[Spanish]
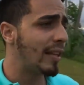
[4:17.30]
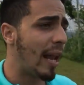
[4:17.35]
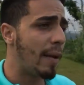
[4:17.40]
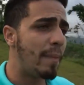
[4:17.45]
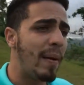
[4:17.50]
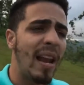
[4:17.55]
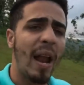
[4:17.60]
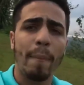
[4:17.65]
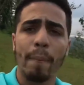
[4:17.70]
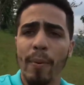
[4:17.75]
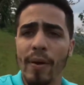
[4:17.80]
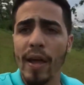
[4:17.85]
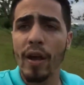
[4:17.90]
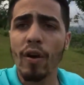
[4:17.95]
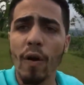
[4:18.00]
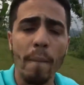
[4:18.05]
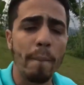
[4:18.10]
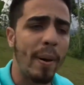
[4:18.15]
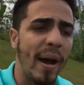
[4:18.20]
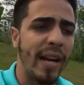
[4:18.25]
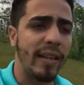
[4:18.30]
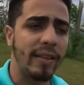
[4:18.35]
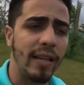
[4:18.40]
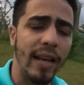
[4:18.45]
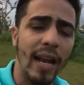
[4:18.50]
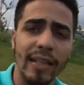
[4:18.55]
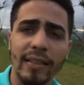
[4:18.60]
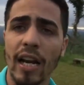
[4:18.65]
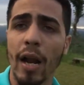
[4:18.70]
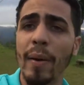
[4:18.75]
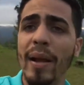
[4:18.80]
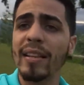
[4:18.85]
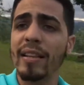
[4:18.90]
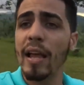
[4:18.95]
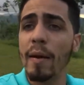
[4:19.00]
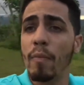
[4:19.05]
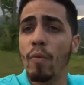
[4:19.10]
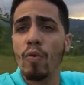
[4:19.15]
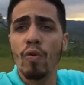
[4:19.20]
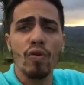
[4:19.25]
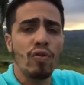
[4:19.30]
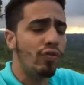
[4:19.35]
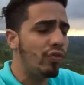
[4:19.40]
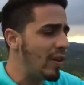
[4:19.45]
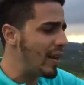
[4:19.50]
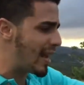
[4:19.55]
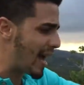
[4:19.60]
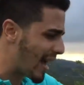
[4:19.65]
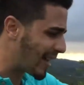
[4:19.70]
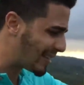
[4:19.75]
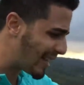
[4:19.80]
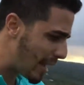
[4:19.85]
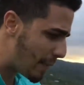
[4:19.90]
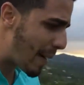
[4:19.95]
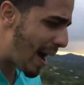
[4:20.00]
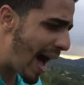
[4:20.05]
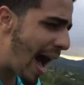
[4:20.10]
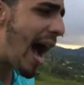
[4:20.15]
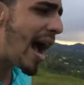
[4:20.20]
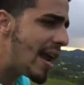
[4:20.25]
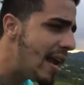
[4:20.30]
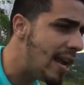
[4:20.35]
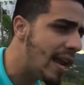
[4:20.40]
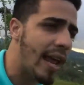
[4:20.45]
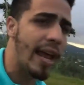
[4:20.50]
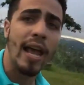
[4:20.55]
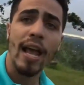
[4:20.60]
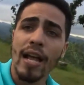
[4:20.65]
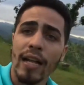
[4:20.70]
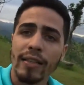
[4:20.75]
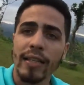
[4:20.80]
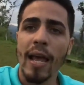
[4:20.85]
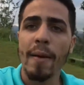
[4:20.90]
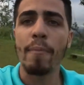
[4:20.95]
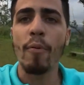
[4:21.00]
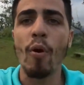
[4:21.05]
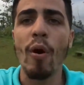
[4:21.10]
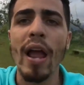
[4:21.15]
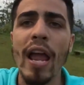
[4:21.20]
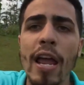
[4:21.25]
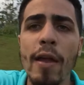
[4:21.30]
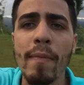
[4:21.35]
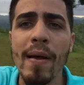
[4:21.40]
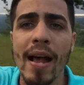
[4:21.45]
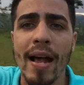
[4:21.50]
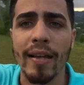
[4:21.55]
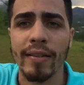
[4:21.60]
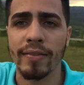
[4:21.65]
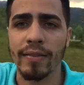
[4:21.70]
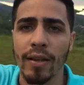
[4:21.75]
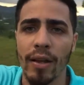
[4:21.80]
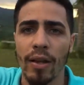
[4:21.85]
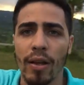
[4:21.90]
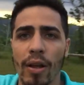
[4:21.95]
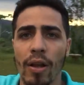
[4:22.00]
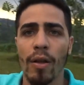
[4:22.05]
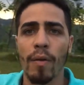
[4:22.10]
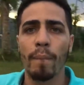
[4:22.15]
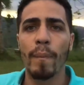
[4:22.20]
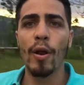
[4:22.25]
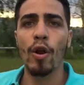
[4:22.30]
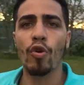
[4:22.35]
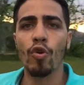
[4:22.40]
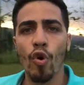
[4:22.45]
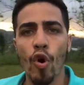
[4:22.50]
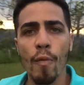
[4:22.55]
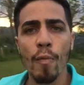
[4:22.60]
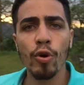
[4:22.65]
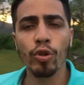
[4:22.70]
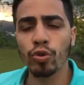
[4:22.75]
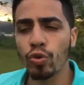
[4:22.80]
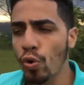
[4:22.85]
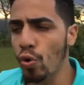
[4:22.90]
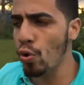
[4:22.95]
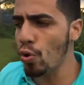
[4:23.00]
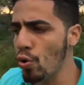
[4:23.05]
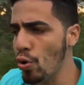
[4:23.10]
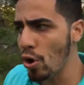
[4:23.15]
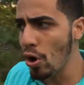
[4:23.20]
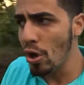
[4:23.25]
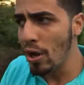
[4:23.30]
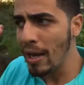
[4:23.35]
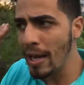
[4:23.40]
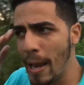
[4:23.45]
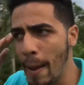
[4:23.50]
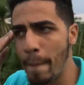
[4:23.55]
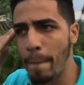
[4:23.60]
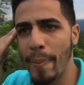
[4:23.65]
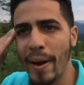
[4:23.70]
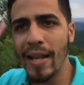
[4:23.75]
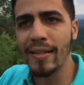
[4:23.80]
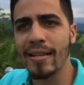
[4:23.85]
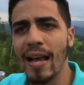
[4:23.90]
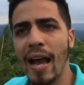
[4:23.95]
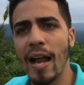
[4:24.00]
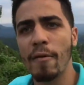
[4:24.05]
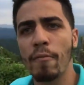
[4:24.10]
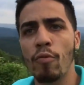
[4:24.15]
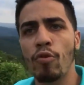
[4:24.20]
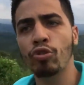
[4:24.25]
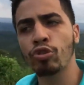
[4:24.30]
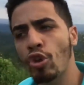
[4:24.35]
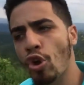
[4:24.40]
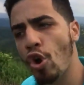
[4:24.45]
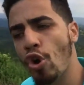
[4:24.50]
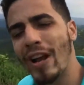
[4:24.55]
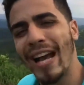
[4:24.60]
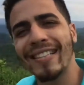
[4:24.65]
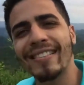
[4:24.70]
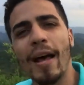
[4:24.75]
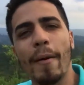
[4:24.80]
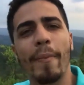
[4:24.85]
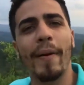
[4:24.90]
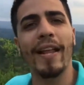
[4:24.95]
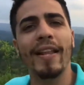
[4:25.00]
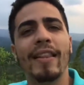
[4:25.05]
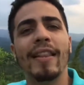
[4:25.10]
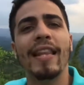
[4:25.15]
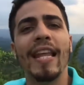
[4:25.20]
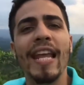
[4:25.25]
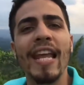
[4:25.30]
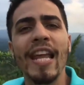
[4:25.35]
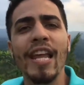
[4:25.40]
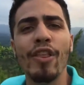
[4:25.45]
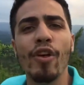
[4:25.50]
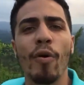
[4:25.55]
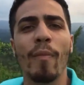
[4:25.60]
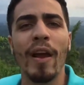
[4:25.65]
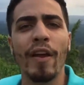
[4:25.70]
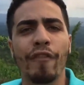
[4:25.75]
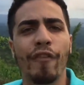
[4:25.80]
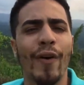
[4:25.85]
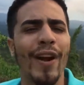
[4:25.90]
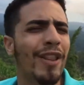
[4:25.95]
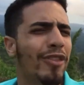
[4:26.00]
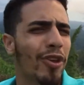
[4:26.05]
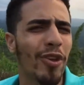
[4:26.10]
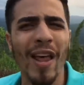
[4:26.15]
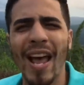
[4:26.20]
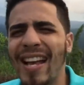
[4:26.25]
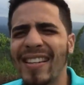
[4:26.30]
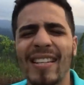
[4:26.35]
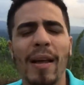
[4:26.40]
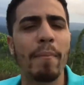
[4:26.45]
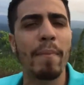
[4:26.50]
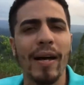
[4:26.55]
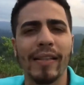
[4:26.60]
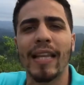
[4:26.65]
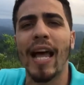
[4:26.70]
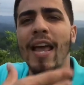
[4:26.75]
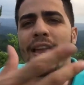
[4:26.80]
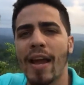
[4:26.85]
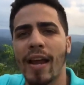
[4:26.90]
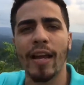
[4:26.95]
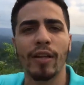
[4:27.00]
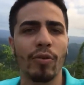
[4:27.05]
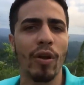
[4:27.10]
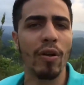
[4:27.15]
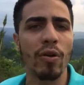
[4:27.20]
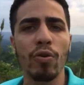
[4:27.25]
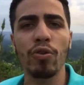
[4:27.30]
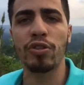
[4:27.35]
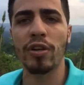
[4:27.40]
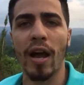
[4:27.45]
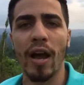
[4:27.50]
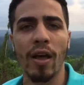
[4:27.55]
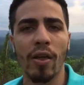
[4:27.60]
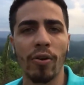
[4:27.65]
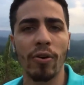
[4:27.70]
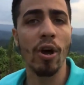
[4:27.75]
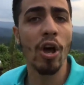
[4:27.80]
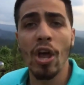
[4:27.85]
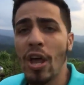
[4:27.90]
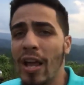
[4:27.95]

tal vez las puedes compartir a través de música, de baile, de poemas. Pero cómo tú le expresas al mundo lo que has aprendido, my friend, todas esas batallas que tú has luchado,